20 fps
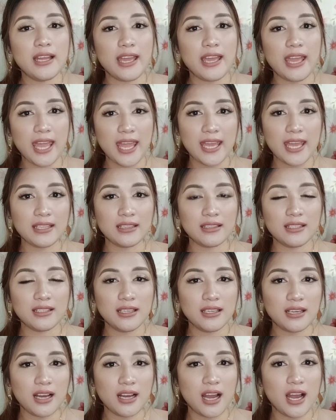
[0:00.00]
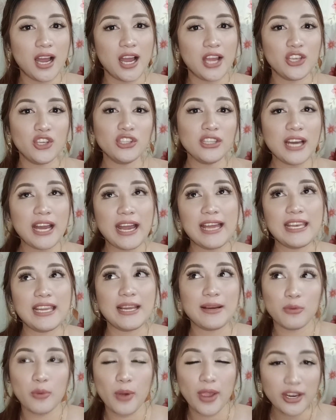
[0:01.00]
And uh, yun na nga,
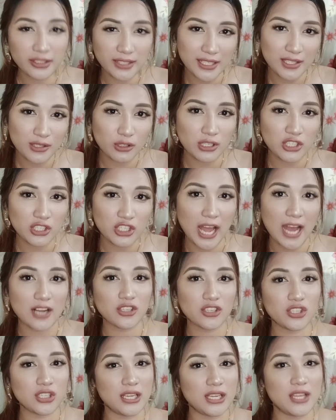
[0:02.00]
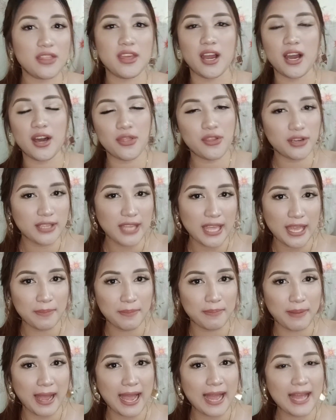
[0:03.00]
na-wear test ko na siya actually the other
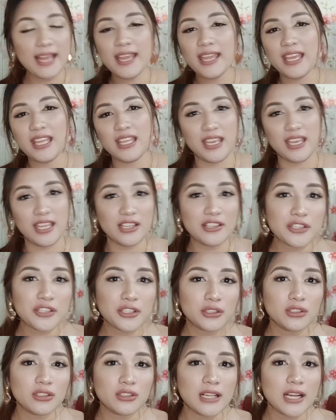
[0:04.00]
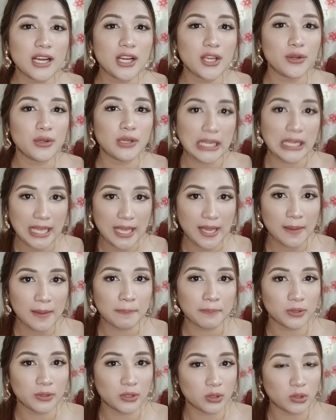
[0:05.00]
day pa. I-insert ko na lang yung
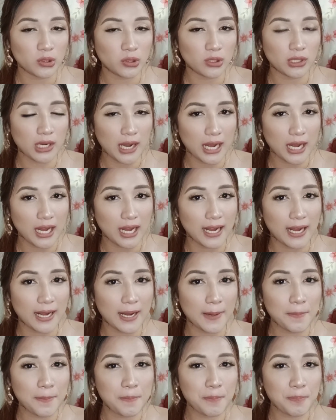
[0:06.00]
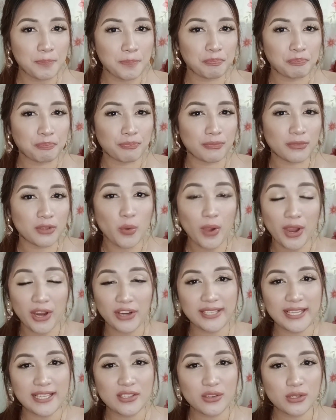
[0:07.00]
clip nung uh,
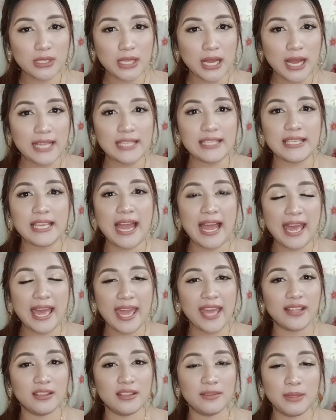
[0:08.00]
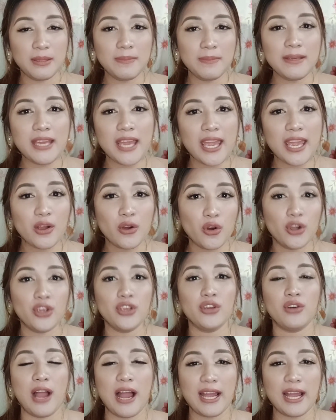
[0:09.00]
wear test ko sa kanya and bibigay ko
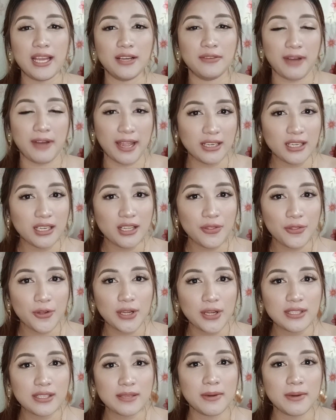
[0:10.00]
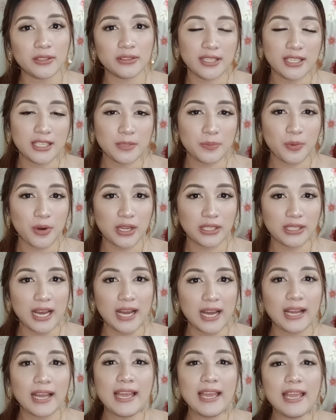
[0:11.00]
yung aking final thoughts about this
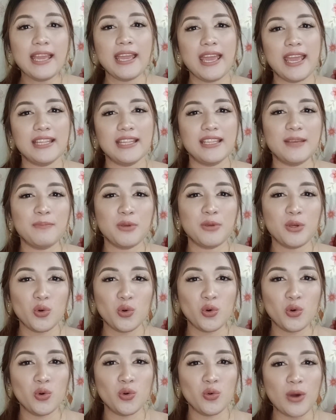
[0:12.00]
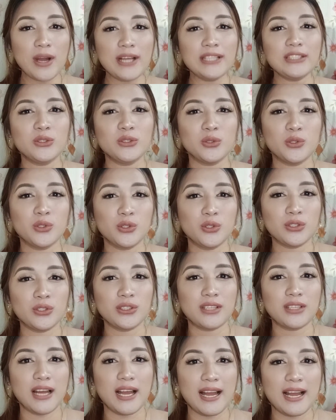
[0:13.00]
product. And if you want to
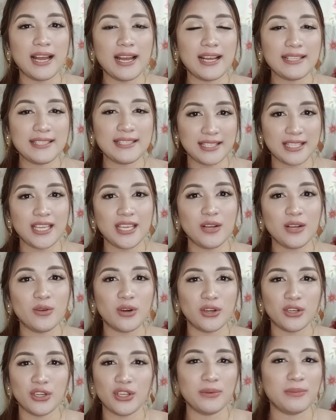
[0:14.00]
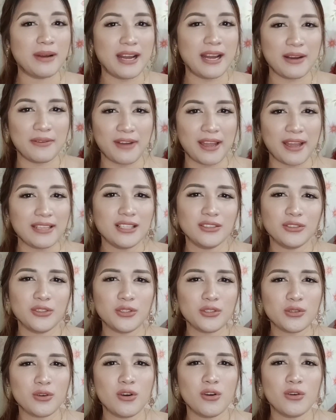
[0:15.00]
uh, see kung ano yung mga final
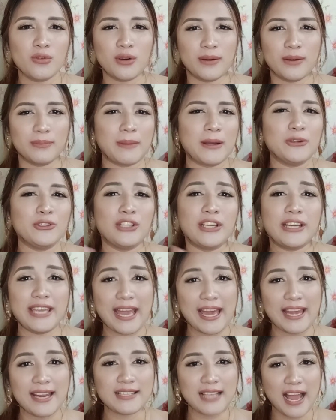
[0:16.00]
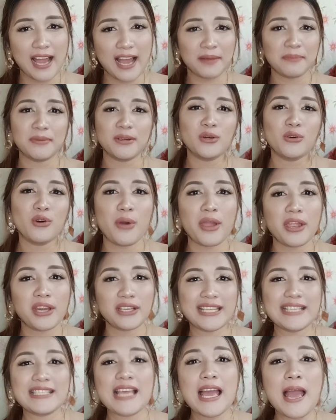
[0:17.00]
thoughts ko, kung ano nangyari sa aking
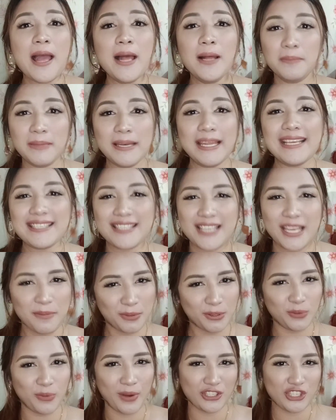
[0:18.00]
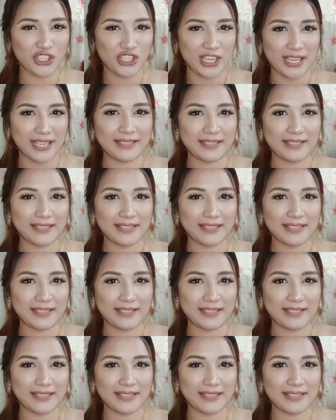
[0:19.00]
pag-wear test. Please keep on watching.